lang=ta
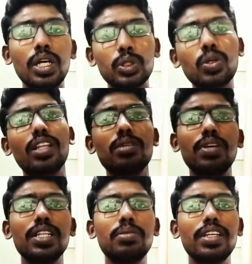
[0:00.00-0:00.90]
ஸோ அதை
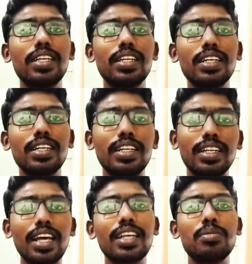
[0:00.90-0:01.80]
பார்த்து பார்த்தீங்கன்னா
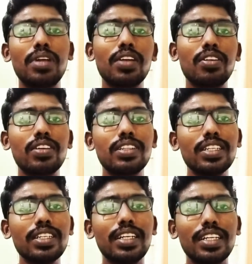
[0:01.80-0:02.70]
நிறைய மாணவர்கள் வந்து
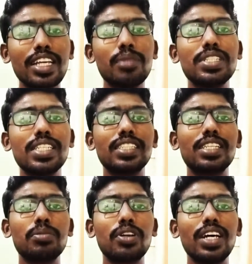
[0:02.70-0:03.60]
டிஎன்பிசி
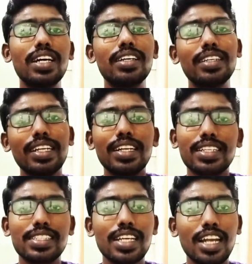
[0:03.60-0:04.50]
எக்ஸாமுக்குள்ளே
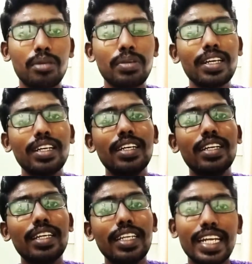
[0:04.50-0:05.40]
இன்ட்ரெஸ்ட்டே இல்லாமல்
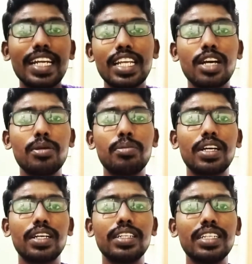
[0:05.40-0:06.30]
என்ட்ரி ஆகியிருப்பாங்க
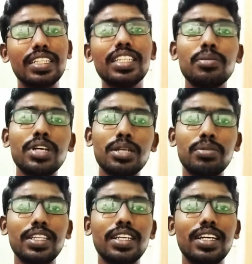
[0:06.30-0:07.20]
இந்த மாதிரி
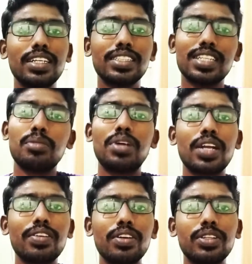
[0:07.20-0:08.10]
பார்த்திங்கன்னா சில
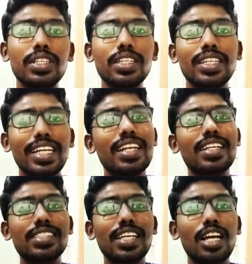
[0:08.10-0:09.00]
மாணவர்கள் வந்து
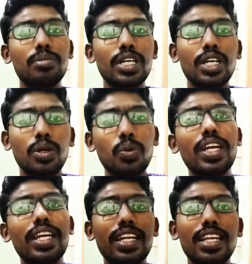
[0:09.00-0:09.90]
இன்ட்ரெஸ்டே இல்லாமல் உள்ள
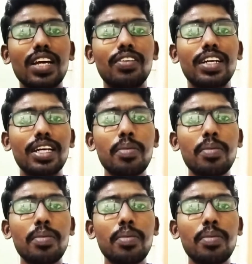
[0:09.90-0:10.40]
என்ட்ரி ஆவாங்க